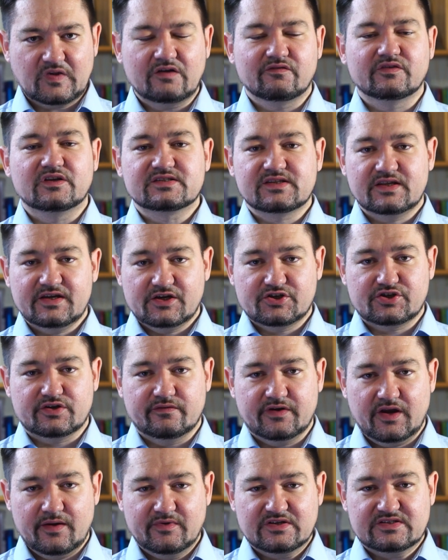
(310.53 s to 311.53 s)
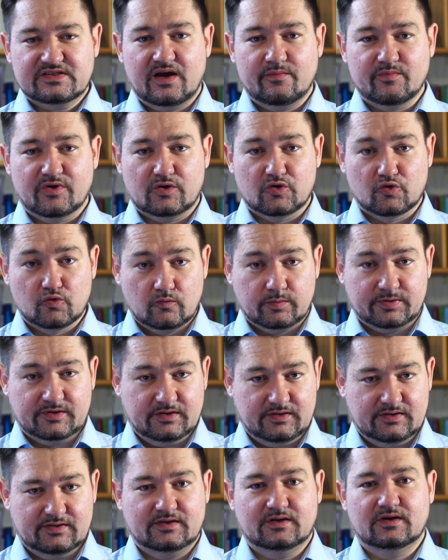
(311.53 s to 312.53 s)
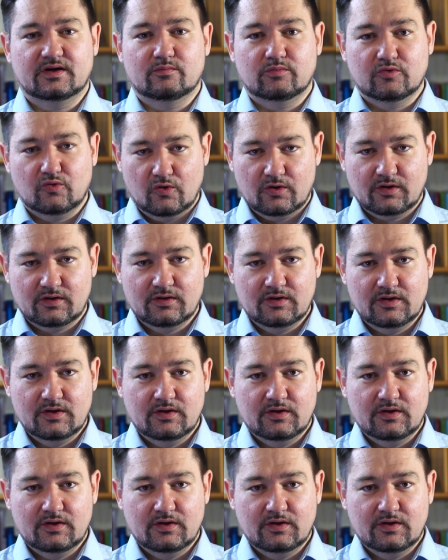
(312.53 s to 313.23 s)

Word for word: В настоящее время самый крупный энергоблок